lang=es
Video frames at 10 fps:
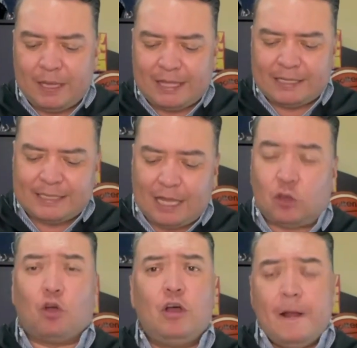Mientras
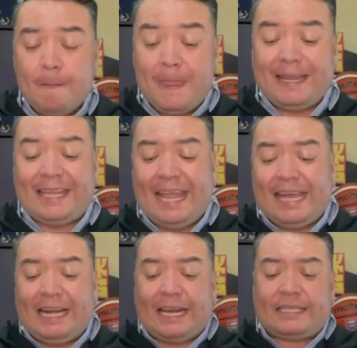tanto, de
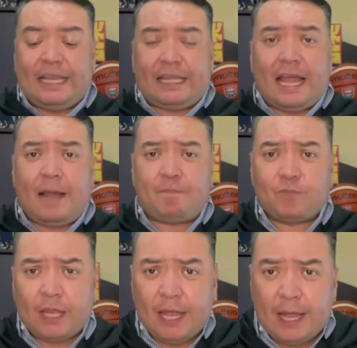Tigre, racita,
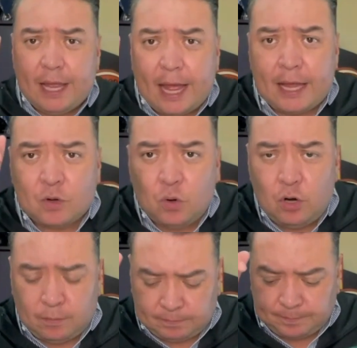
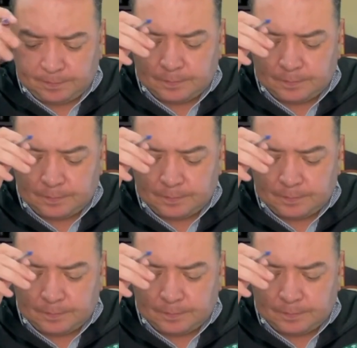Angulo.